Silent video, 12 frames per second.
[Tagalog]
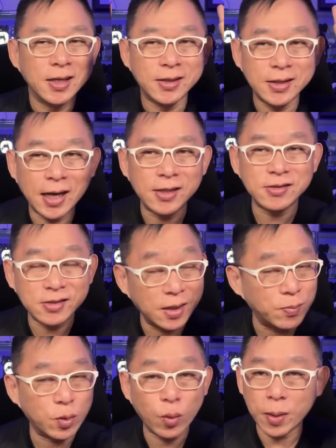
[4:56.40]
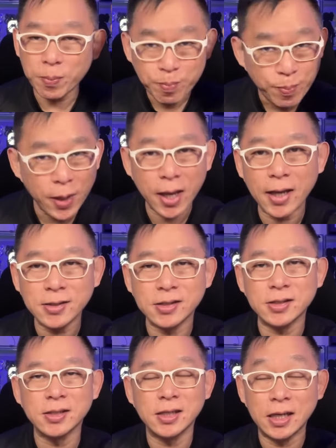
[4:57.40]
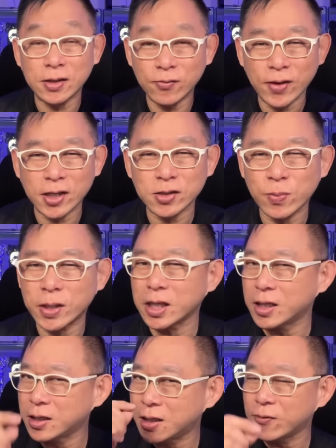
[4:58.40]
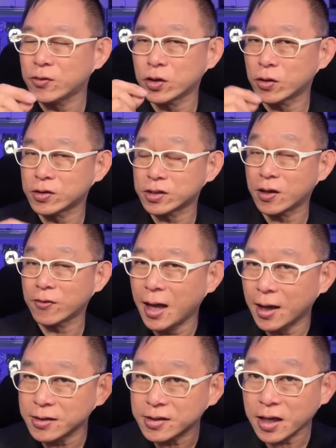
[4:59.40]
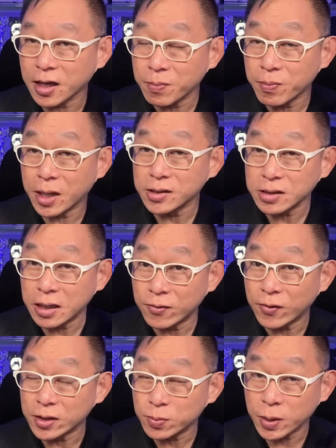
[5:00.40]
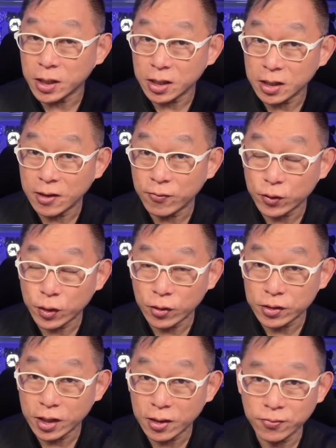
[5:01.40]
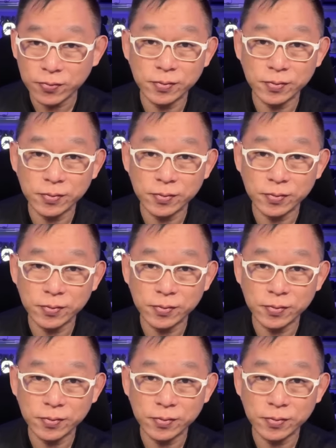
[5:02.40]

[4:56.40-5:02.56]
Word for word: That's number one, best investment and gift to yourself. Ang second best investment and gift to yourself